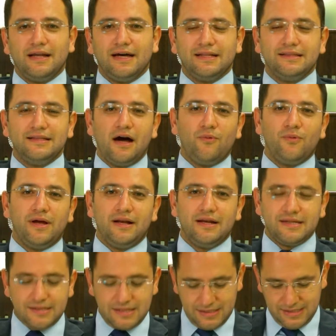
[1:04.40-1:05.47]
لهالدعوه
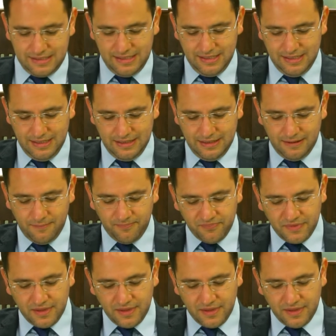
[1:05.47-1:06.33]
الاساسيه الى